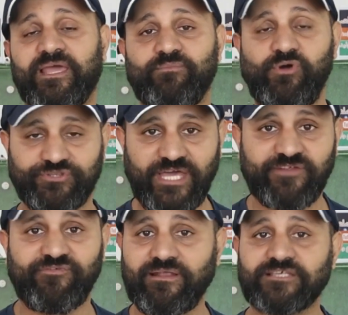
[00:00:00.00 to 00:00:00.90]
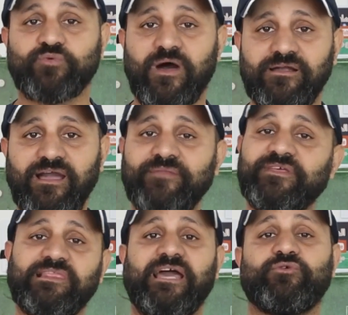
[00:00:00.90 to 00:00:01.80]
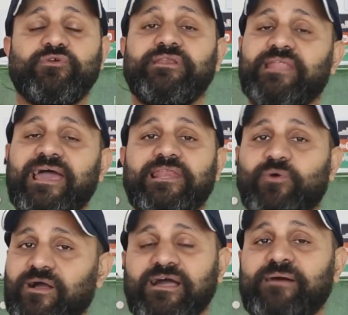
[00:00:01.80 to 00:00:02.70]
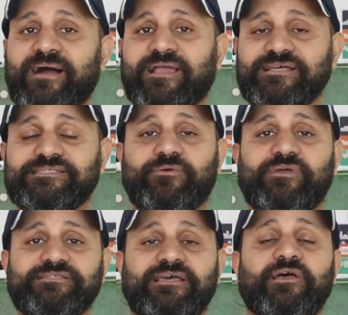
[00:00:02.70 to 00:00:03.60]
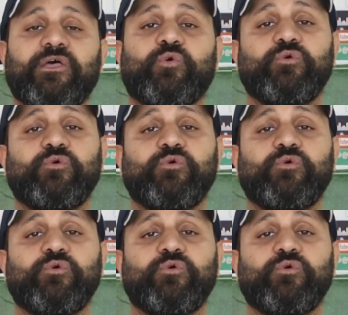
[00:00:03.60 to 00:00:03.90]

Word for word: المحترف خلاص وقع نطلع نقول ان الاهلي وقع مع كذا وكذا